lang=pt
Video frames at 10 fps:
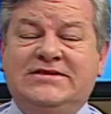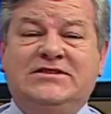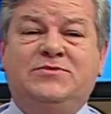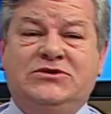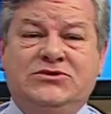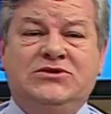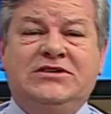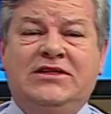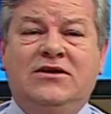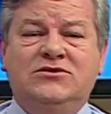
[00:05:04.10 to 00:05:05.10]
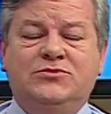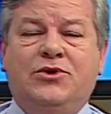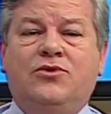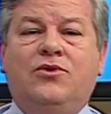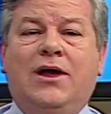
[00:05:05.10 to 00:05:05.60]
das pessoas que têm nos
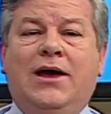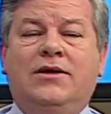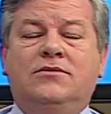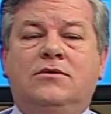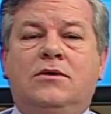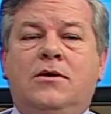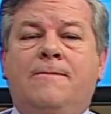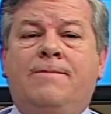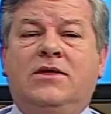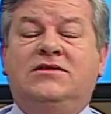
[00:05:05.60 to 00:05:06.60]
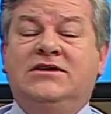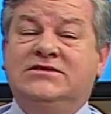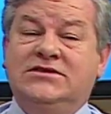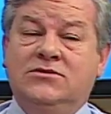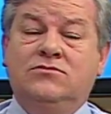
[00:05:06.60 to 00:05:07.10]
procurado, e têm
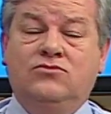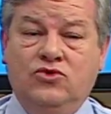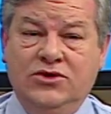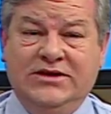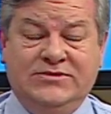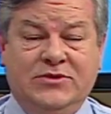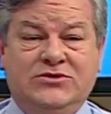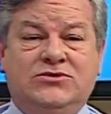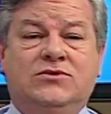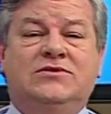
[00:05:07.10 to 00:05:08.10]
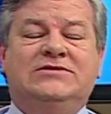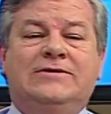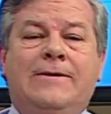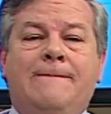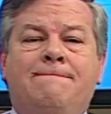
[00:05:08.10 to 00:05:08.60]
sido muitas pessoas,
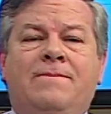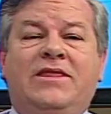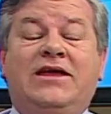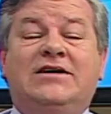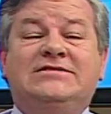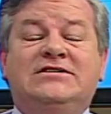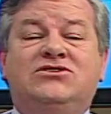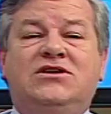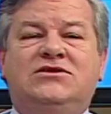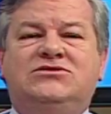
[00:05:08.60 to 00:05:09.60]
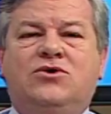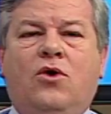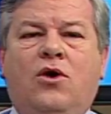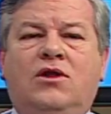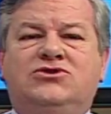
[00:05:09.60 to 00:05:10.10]
quer seja na
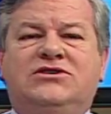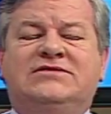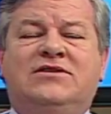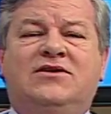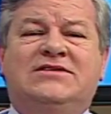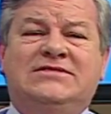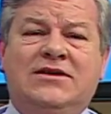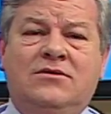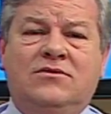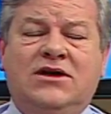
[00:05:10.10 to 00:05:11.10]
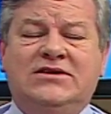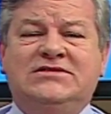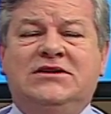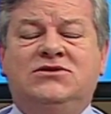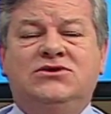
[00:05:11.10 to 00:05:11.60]
escola de restauração, quer
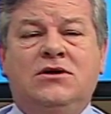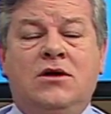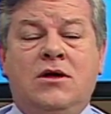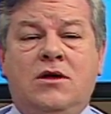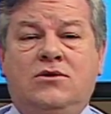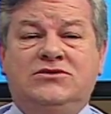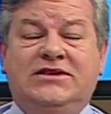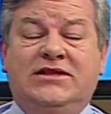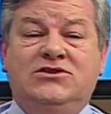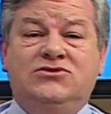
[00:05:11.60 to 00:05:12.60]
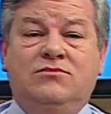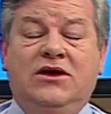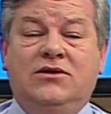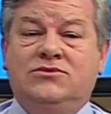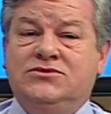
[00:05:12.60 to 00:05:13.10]
seja nos
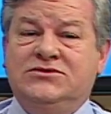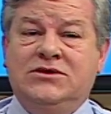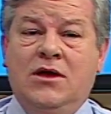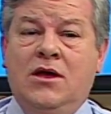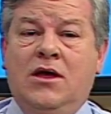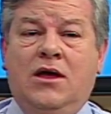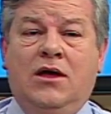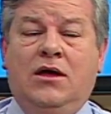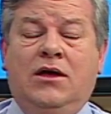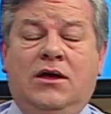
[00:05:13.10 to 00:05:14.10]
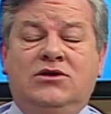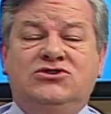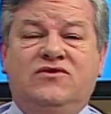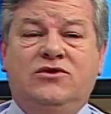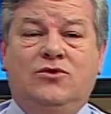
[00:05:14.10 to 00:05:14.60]
atendimentos é, é,
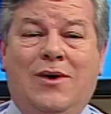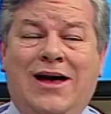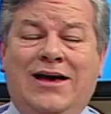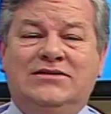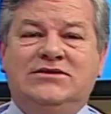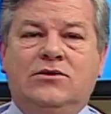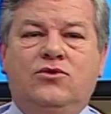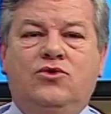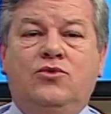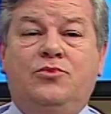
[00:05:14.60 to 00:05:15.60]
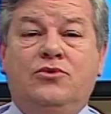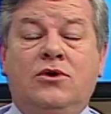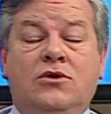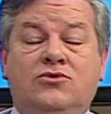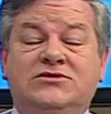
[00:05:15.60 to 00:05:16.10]
individuais, em grupo,
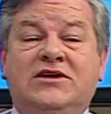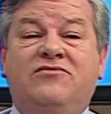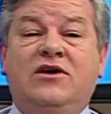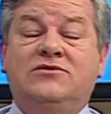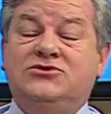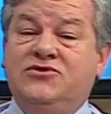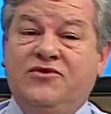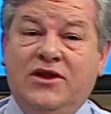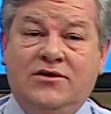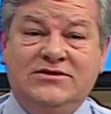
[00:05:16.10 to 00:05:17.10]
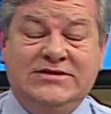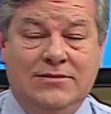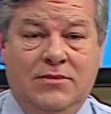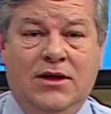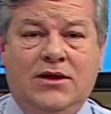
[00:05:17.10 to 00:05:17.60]
nos eventos de final de
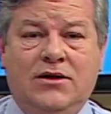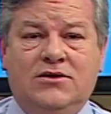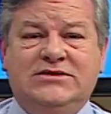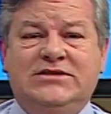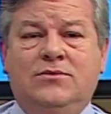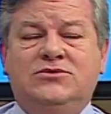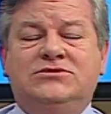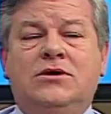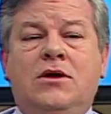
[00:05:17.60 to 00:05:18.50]
semana que nós temos